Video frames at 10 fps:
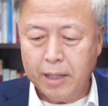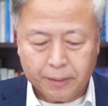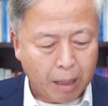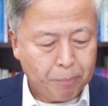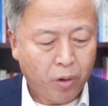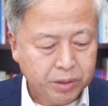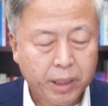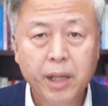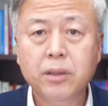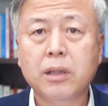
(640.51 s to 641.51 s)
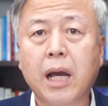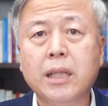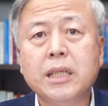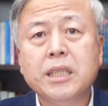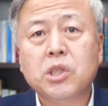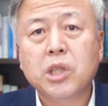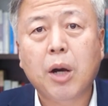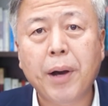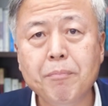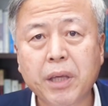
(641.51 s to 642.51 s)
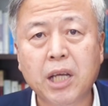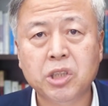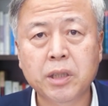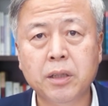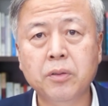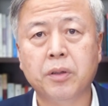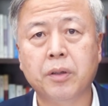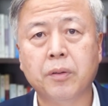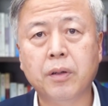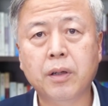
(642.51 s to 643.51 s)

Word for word: 내 평생에 늘 하나님께서 나와 함께 하신다는 거예요.